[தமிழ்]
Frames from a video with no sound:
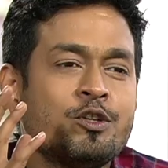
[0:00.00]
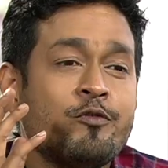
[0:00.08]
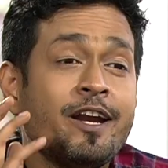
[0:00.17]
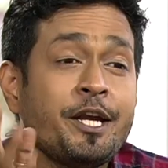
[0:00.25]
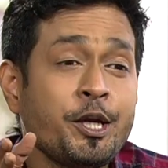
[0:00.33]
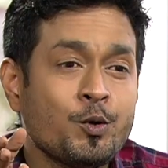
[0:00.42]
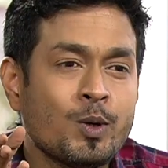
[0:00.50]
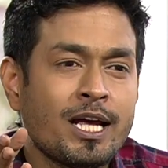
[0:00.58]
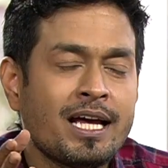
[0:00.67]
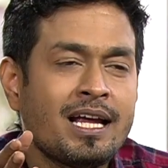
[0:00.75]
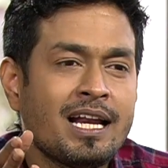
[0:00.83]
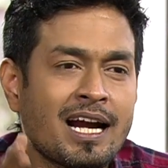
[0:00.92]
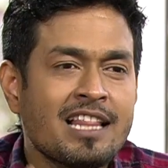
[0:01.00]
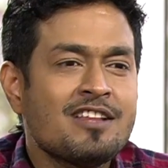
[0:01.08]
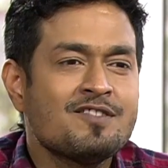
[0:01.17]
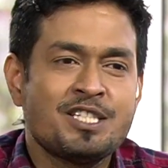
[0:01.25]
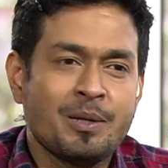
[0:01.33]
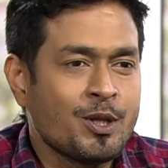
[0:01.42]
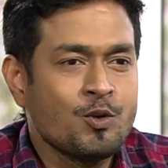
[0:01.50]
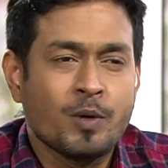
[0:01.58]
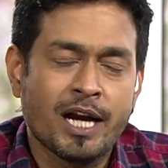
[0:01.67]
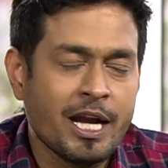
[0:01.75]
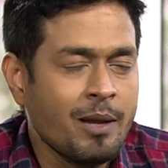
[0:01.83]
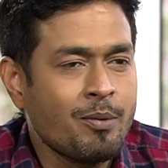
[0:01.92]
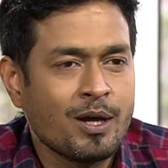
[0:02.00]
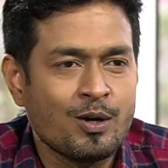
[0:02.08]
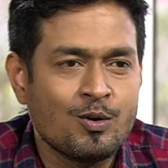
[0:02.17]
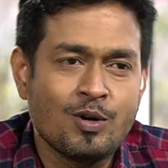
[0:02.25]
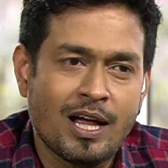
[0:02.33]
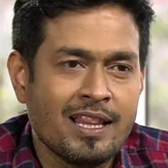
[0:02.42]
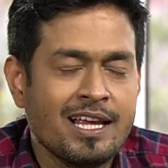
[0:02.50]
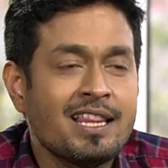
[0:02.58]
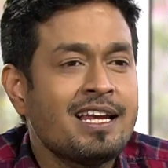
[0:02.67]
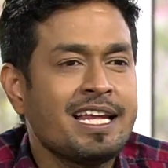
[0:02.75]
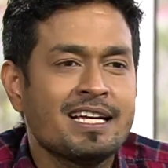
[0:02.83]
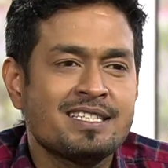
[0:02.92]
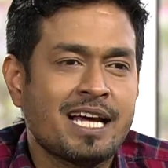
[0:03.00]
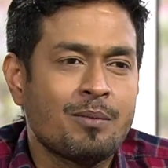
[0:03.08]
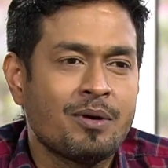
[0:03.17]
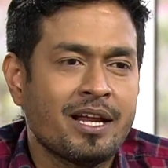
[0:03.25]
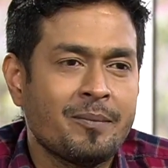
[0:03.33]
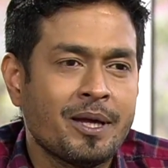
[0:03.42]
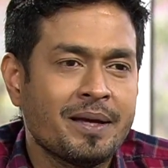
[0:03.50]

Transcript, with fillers: டுவெண்ட்டி டூவில் நடந்த விஷயம் எதுவும் கண்டிப்பாக இருக்கும் அது எதை நீங்கள் ஷேர் பண்ணியிருப்பீங்க